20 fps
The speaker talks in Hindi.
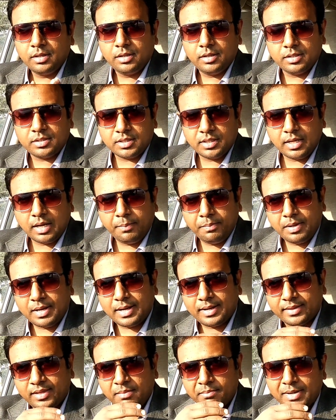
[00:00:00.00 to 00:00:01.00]
इससे आप
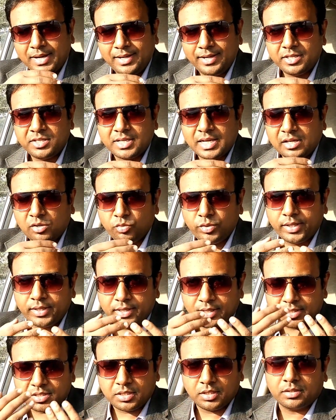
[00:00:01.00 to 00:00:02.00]
कार की माइलेज कैलकुलेट
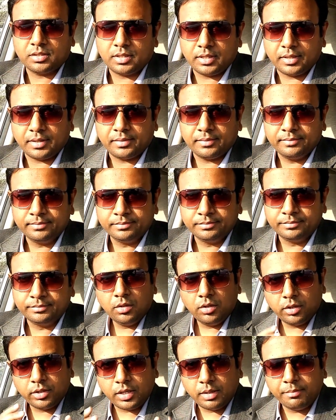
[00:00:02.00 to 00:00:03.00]
कर सकते हैं
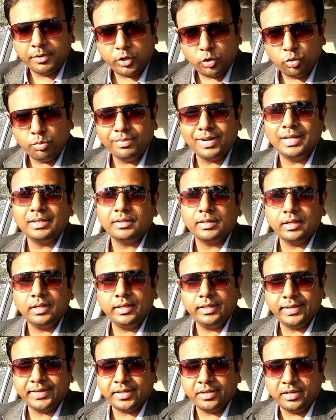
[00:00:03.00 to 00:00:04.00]
और नंबर टू बात कर
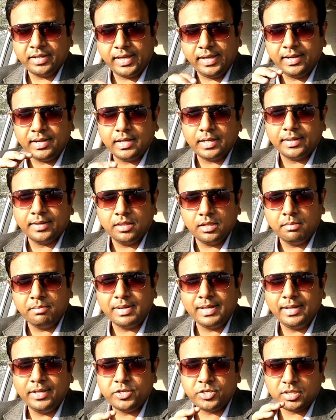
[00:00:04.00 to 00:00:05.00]
लें देखिए नई कार के अंदर
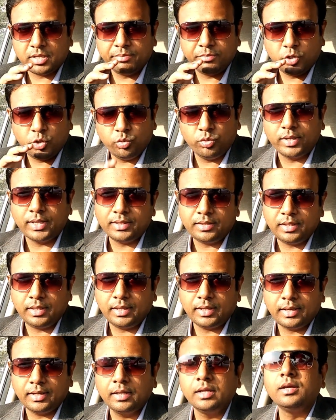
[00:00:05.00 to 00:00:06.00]
माइलेज कम क्यों
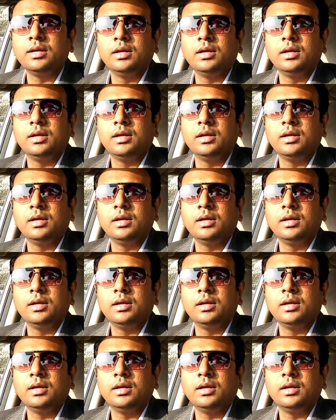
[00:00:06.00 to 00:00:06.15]
रहती है